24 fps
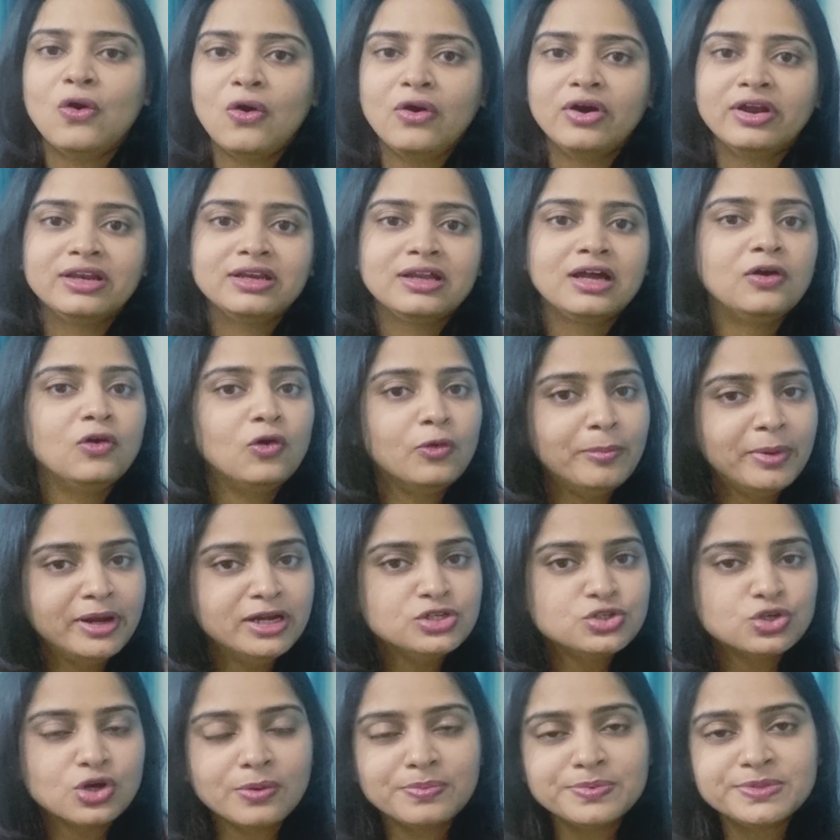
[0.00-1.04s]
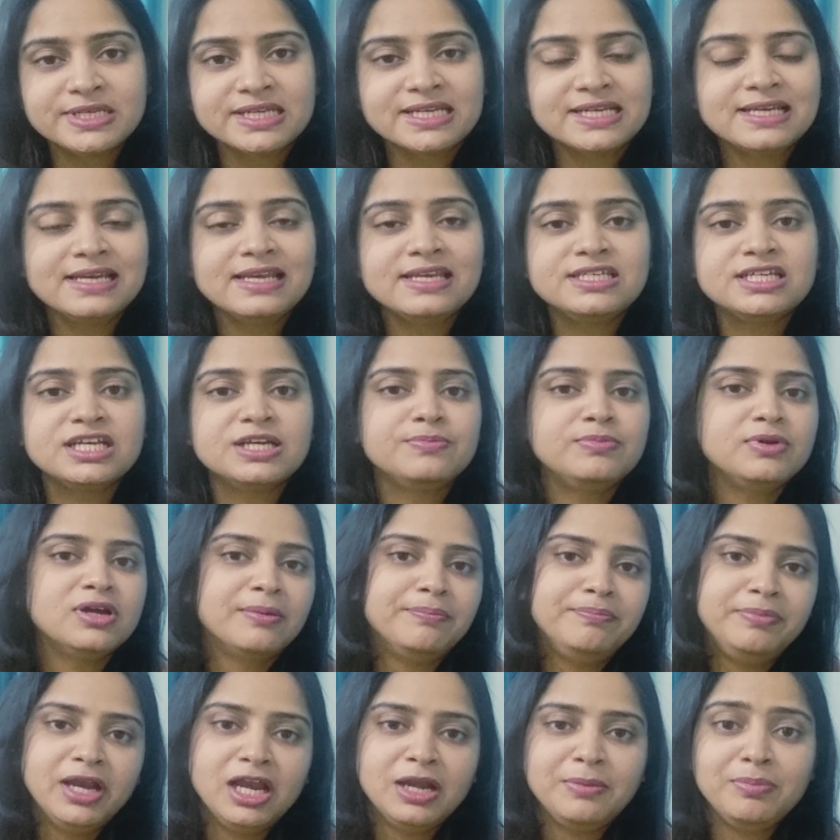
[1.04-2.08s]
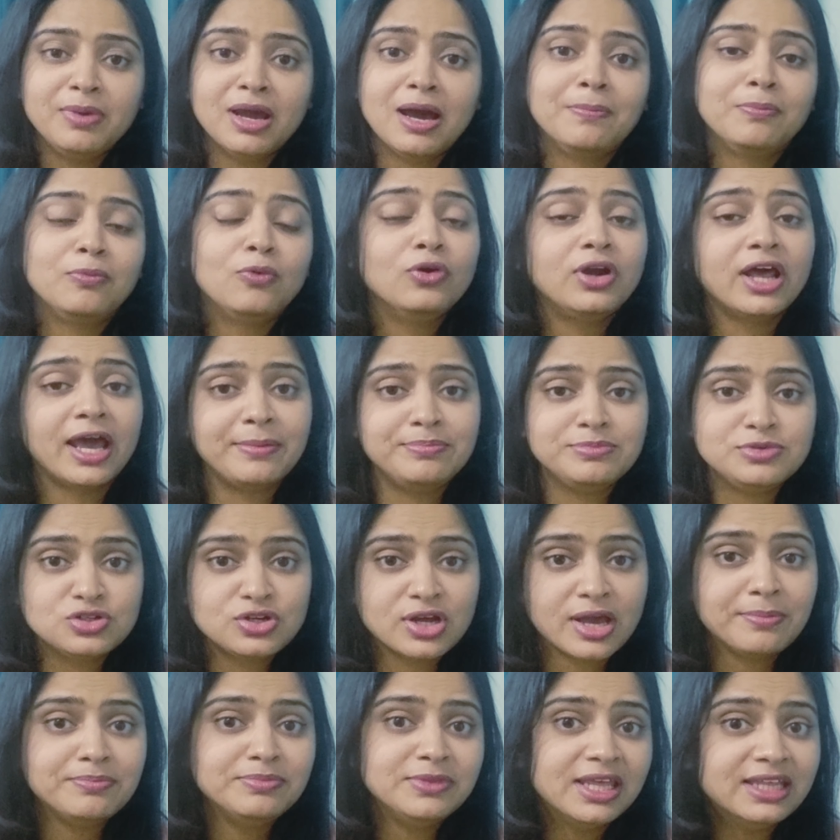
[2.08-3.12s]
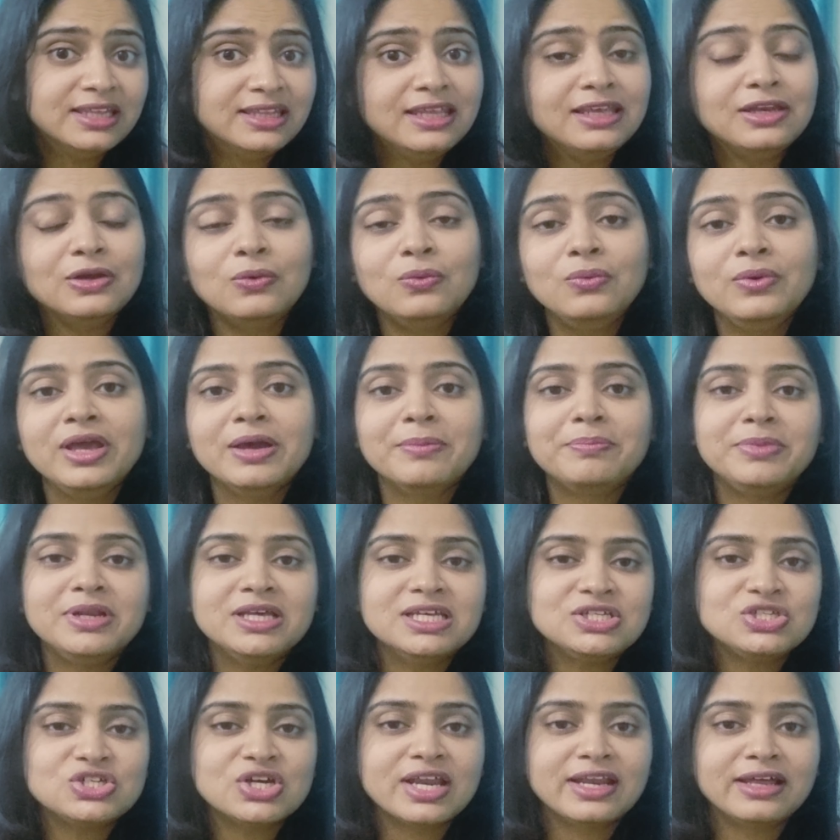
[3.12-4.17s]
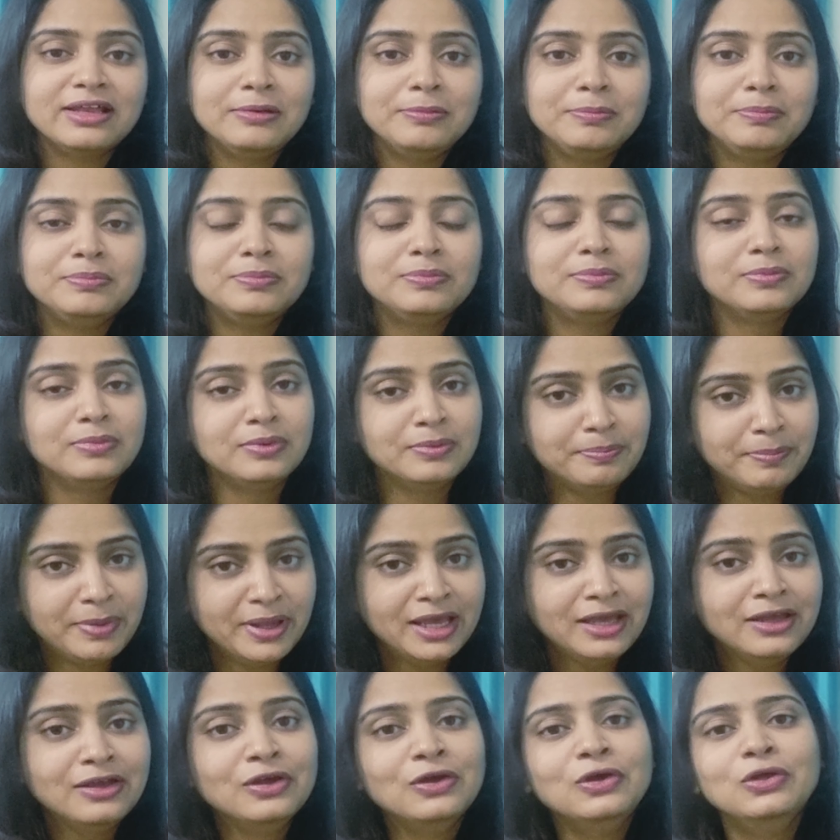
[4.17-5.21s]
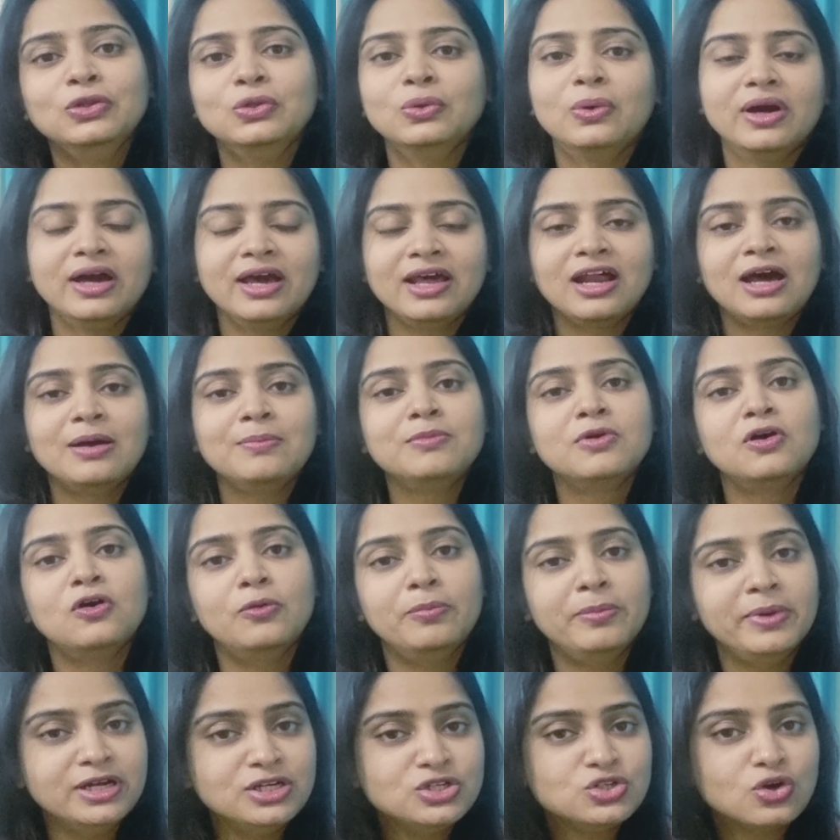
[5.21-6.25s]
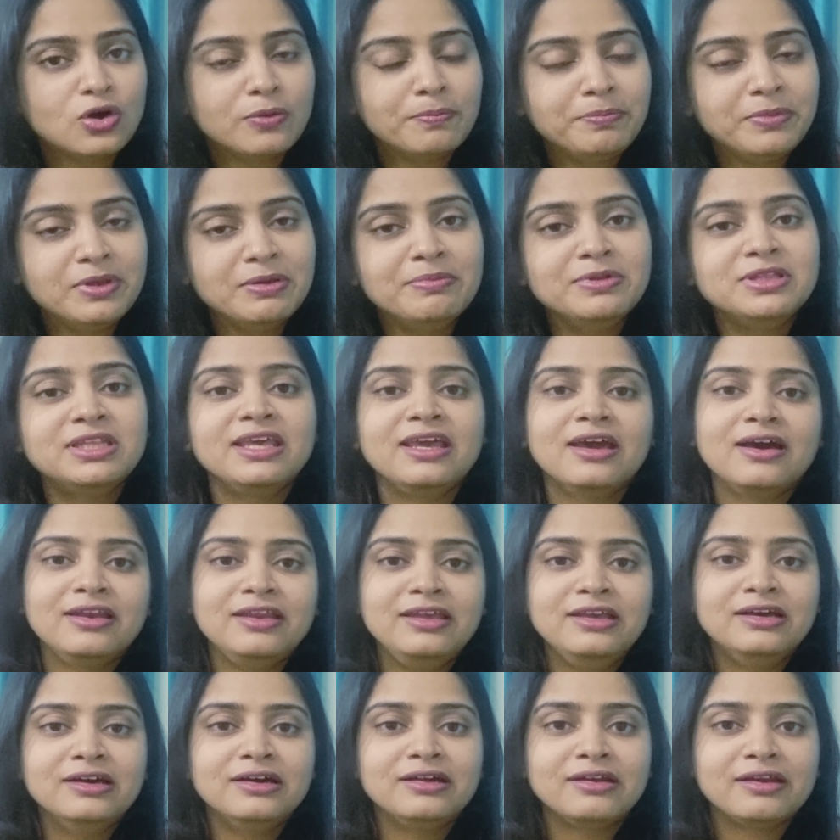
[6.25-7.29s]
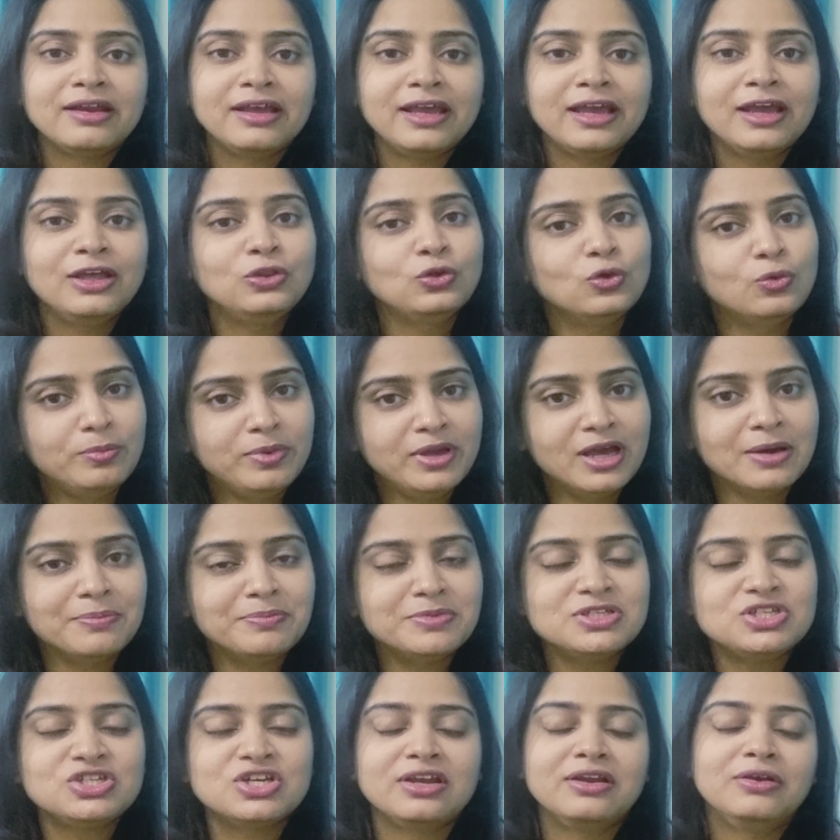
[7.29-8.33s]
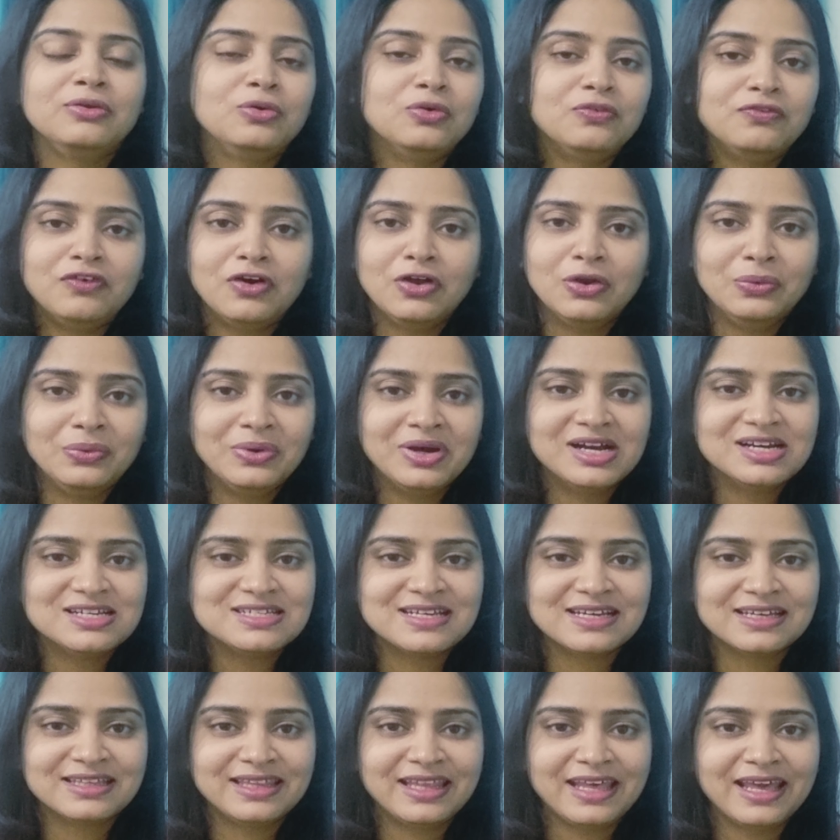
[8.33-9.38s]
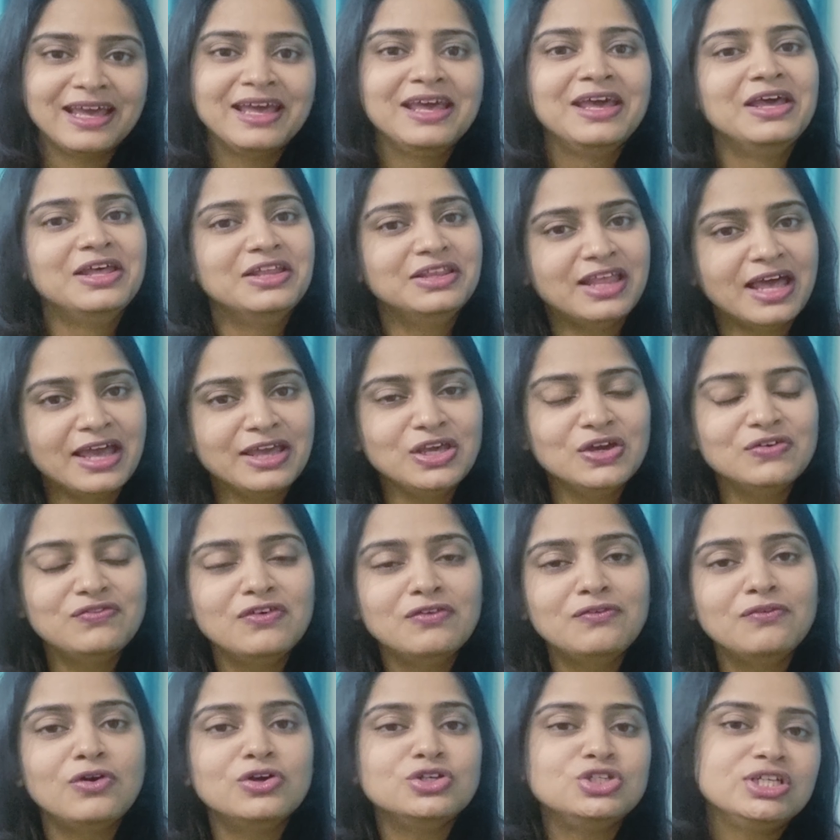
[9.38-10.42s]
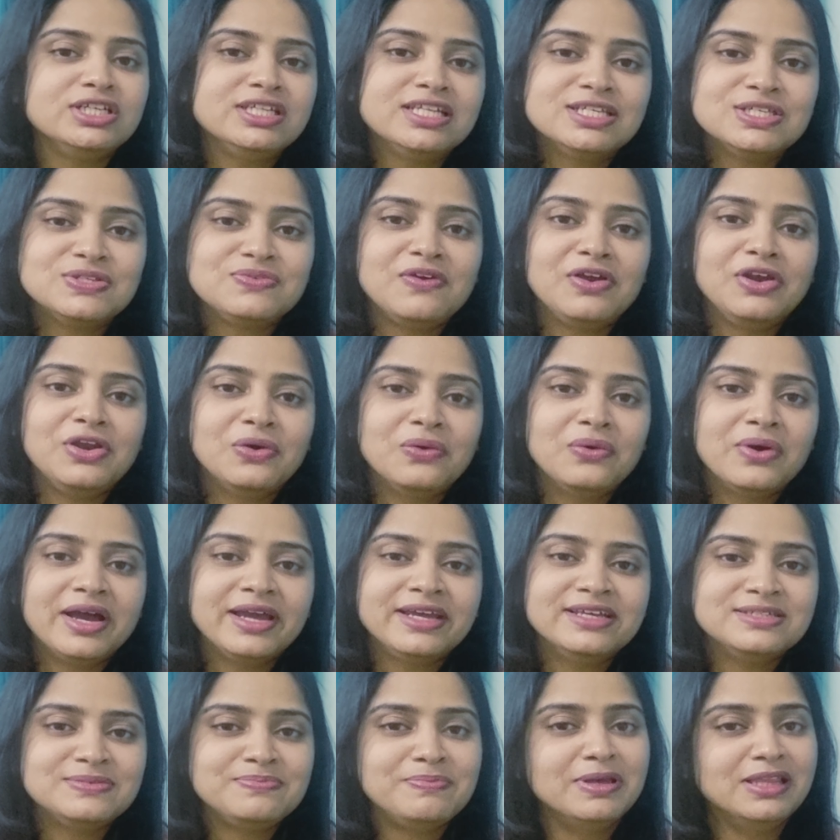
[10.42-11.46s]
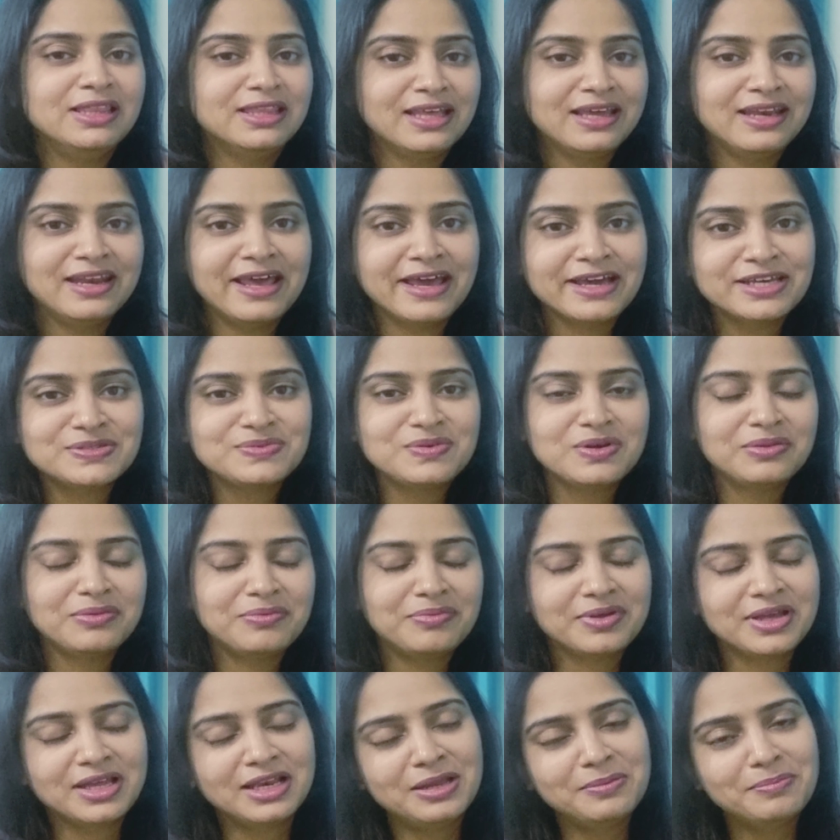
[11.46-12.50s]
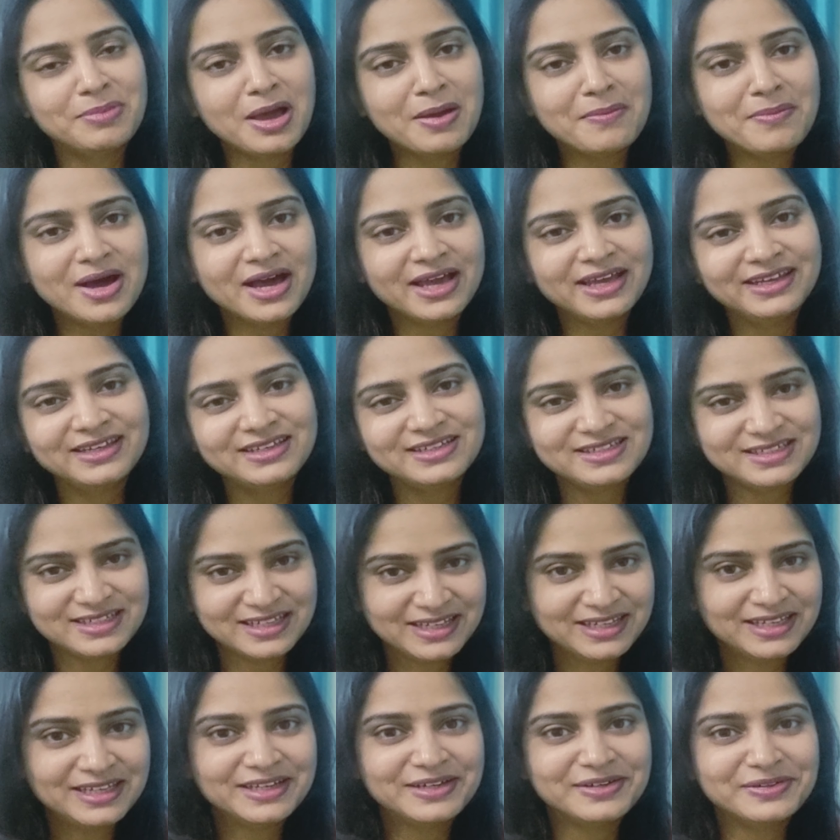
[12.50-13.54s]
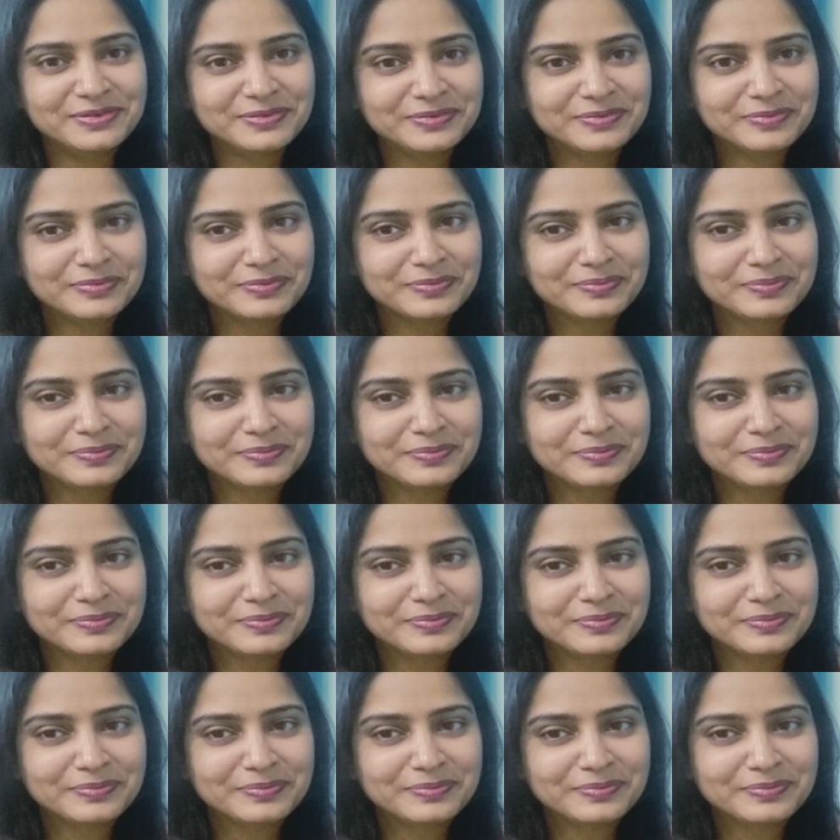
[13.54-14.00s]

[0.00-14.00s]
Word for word: और गवर्नमेंट जॉब से रिलेटेड भी अपडेट मैं आपको टाइम टू टाइम देती रहूंगी अपने इस चैनल पे तो अगर आप गवर्नमेंट जॉब की भी तैयारी कर रहे हैं तो भी आप इस चैनल को फॉलो कर सकते हैं थैंक यू फॉर वॉचिंग दिस वीडियो वाइज मिलते हैं नेक्स्ट वीडियो के लिए बाय बाय टेक केयर